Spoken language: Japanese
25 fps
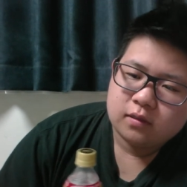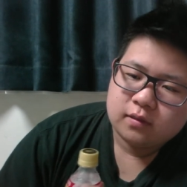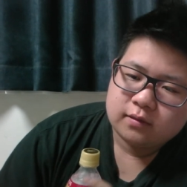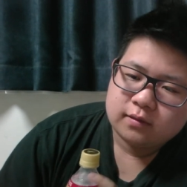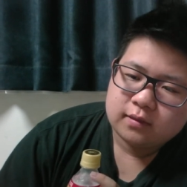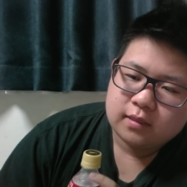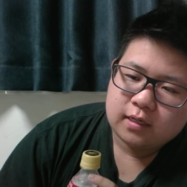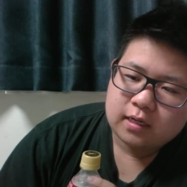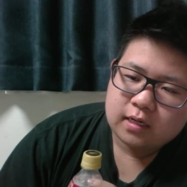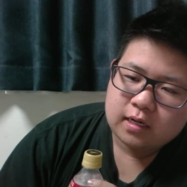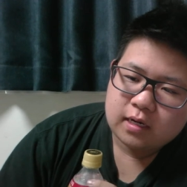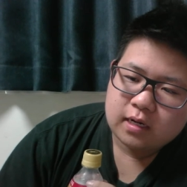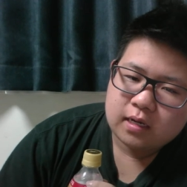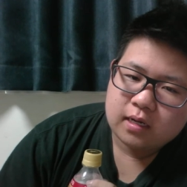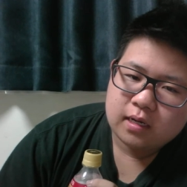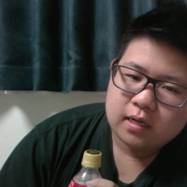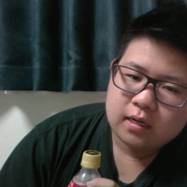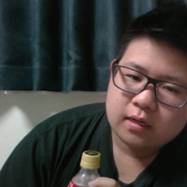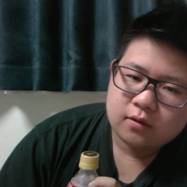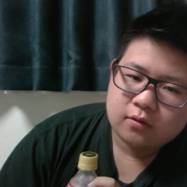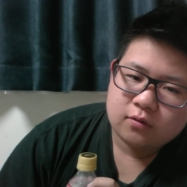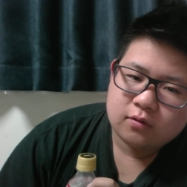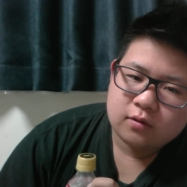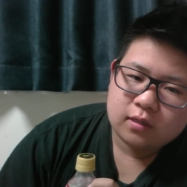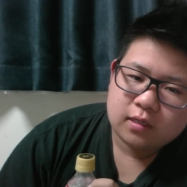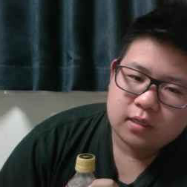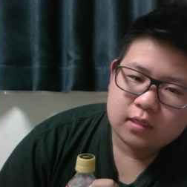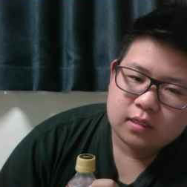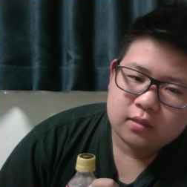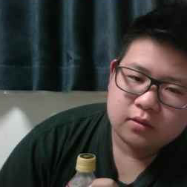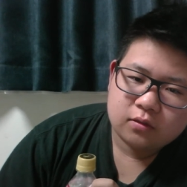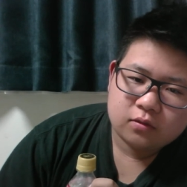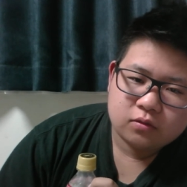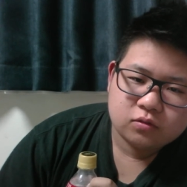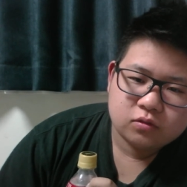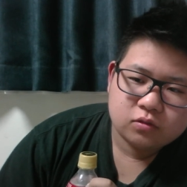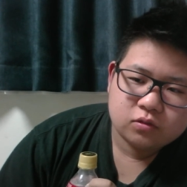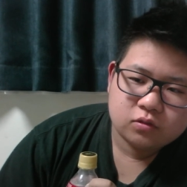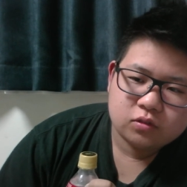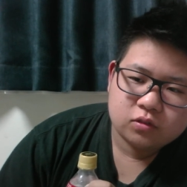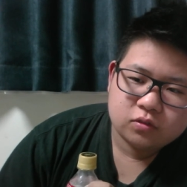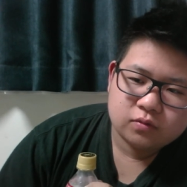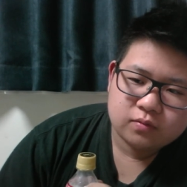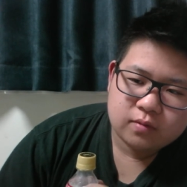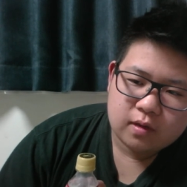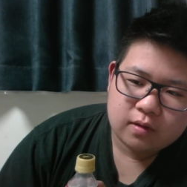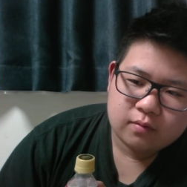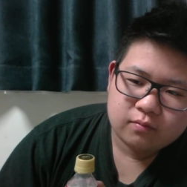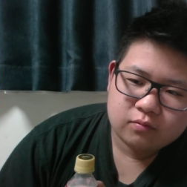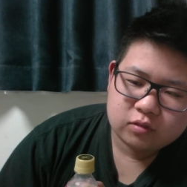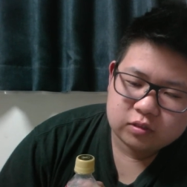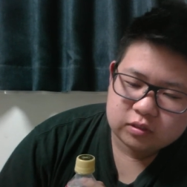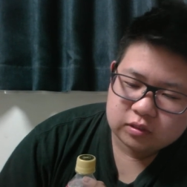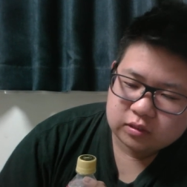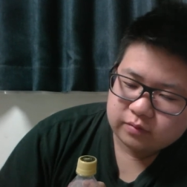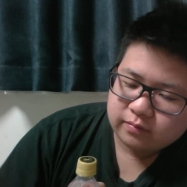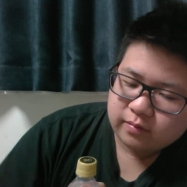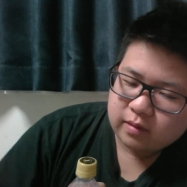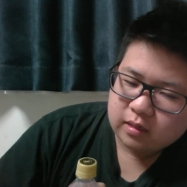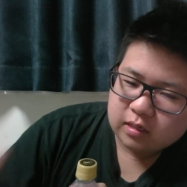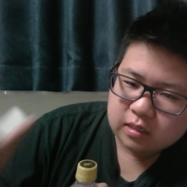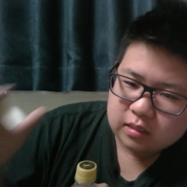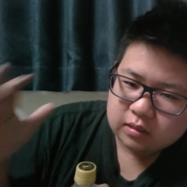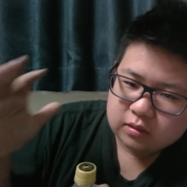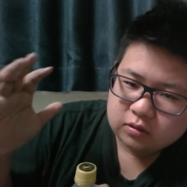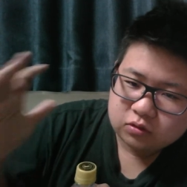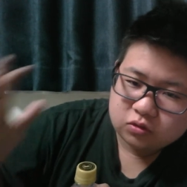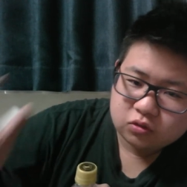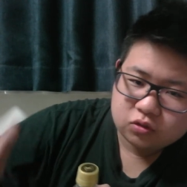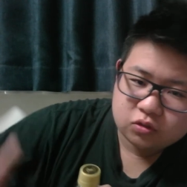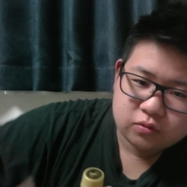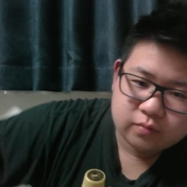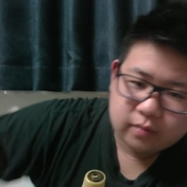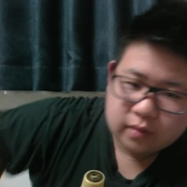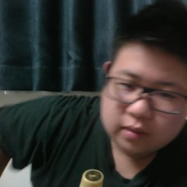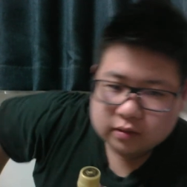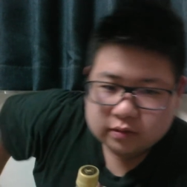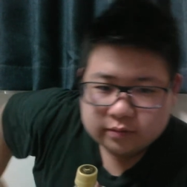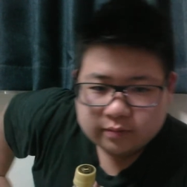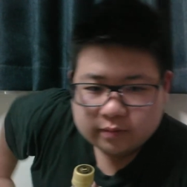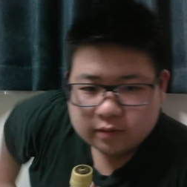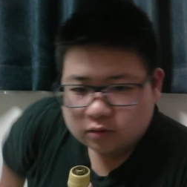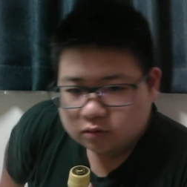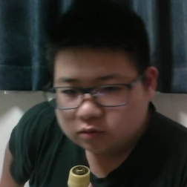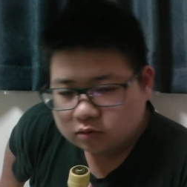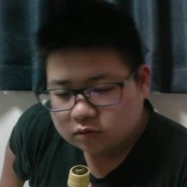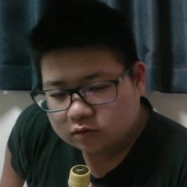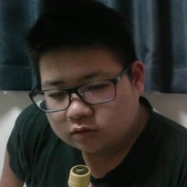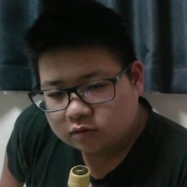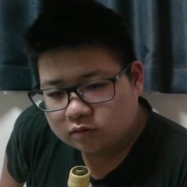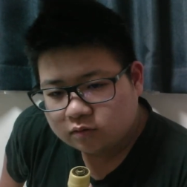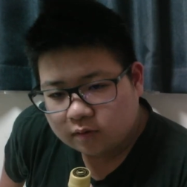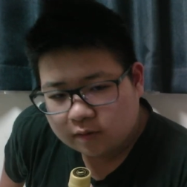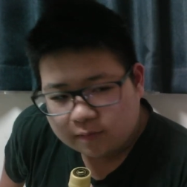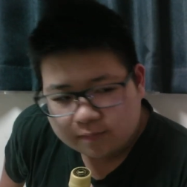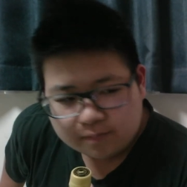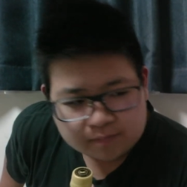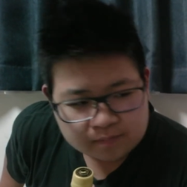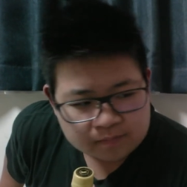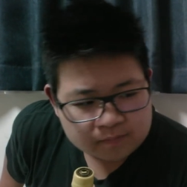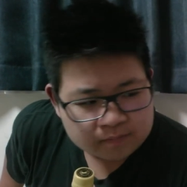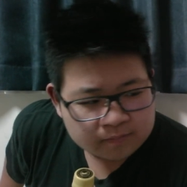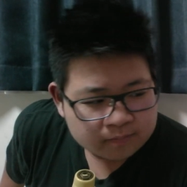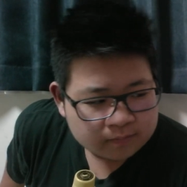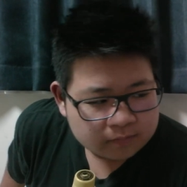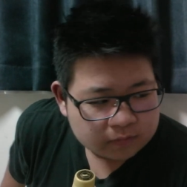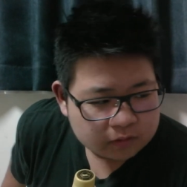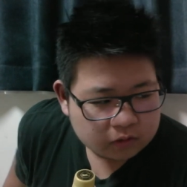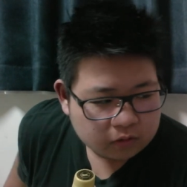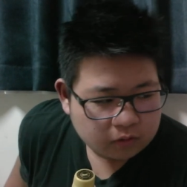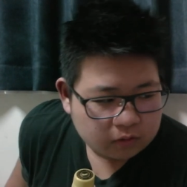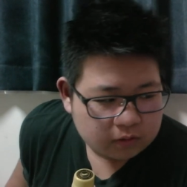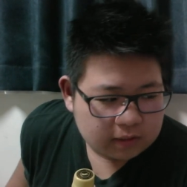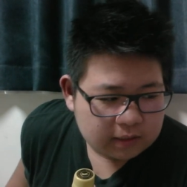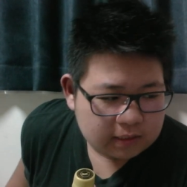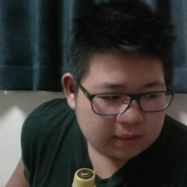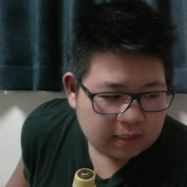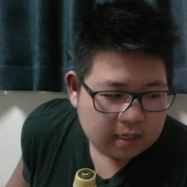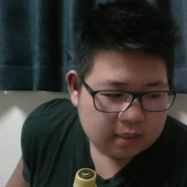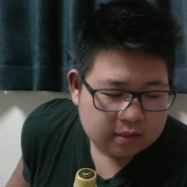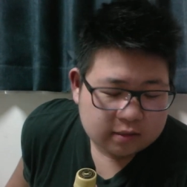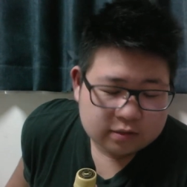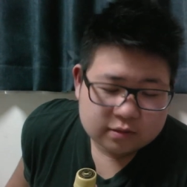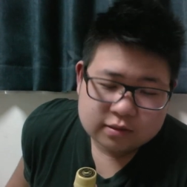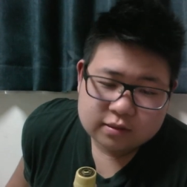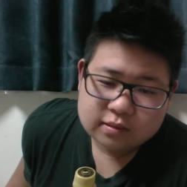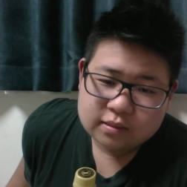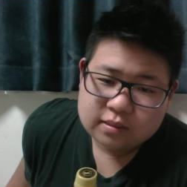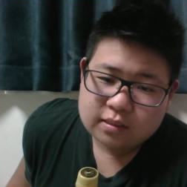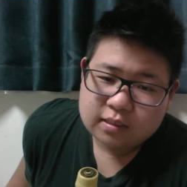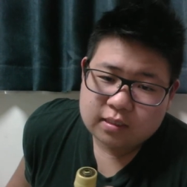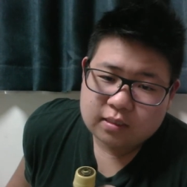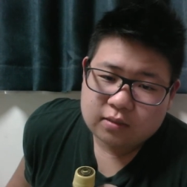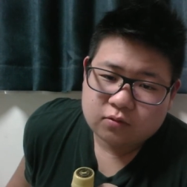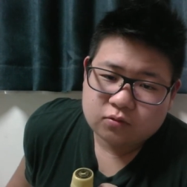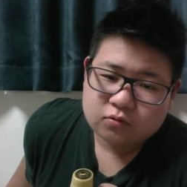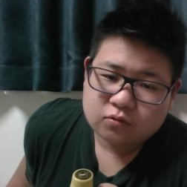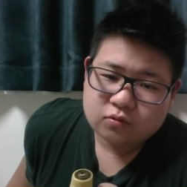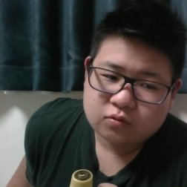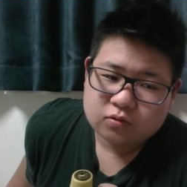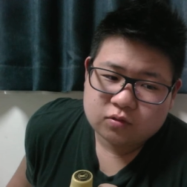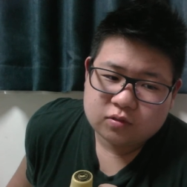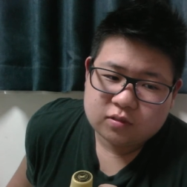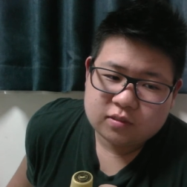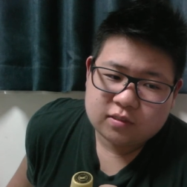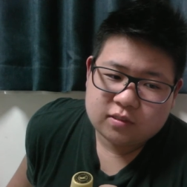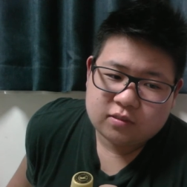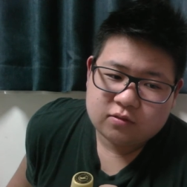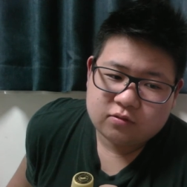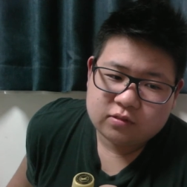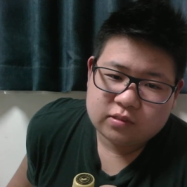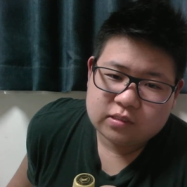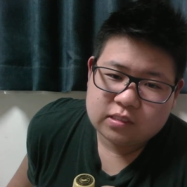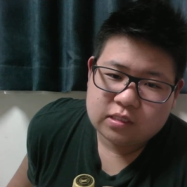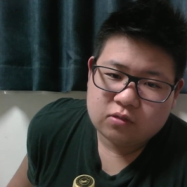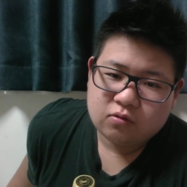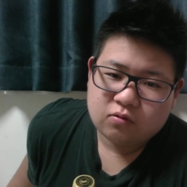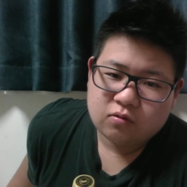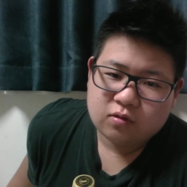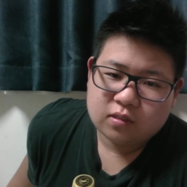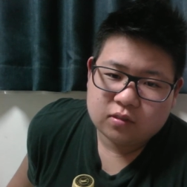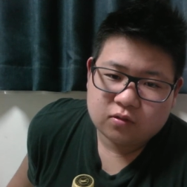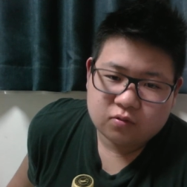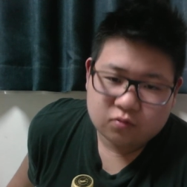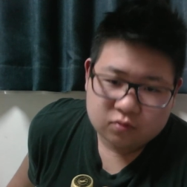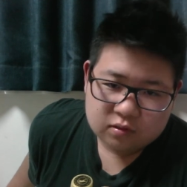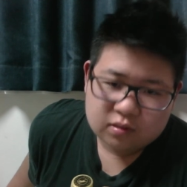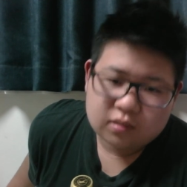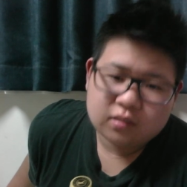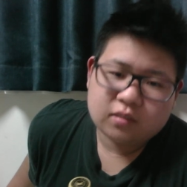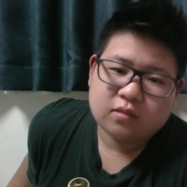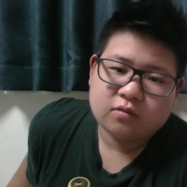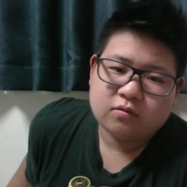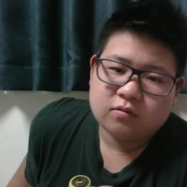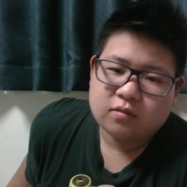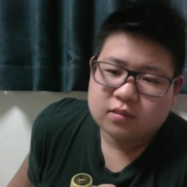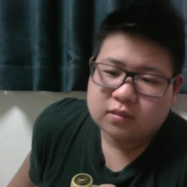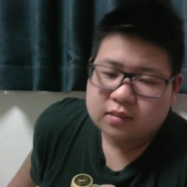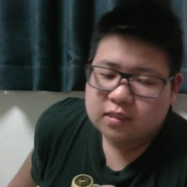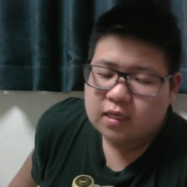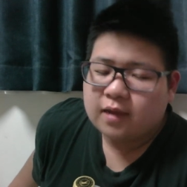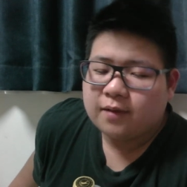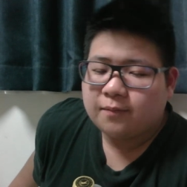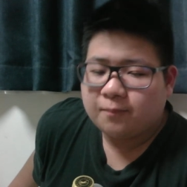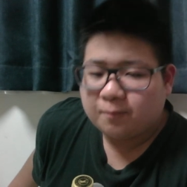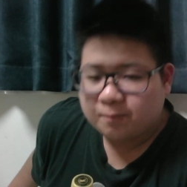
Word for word: だから、これからの YouTuber、もし今から YouTube 始めようって人は、とにかく好きなことを追求して動画撮っていってください。